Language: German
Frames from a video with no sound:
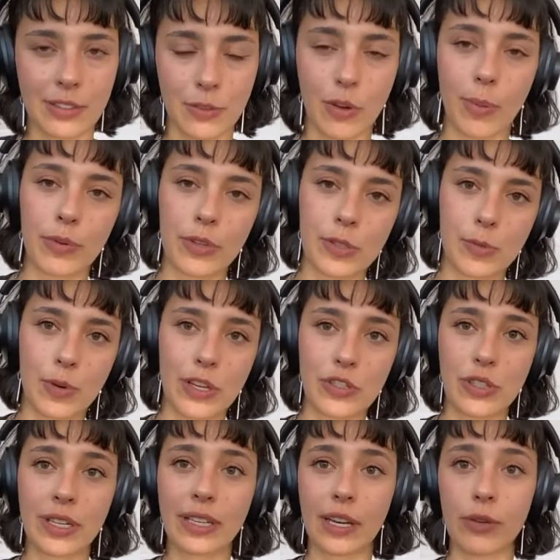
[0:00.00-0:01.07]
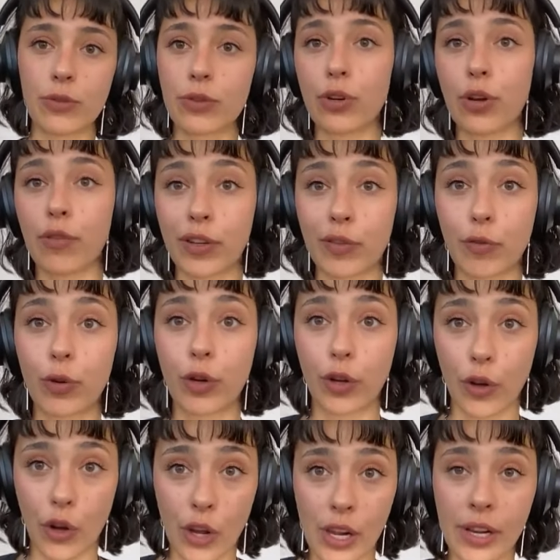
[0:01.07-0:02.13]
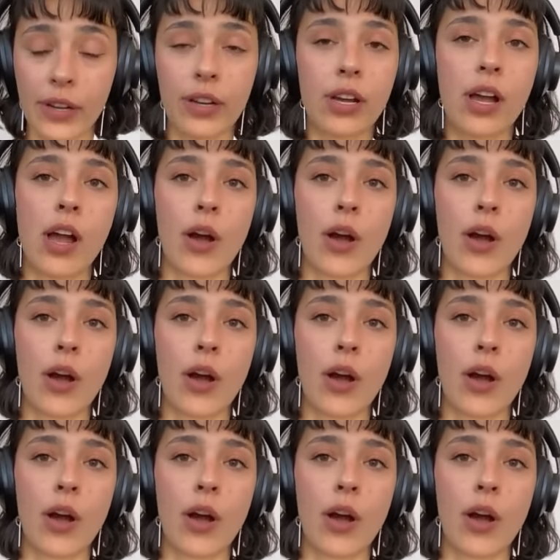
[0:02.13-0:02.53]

also Corporate Inspiration liegt ja in Düsseldorf, ich wohne in Köln.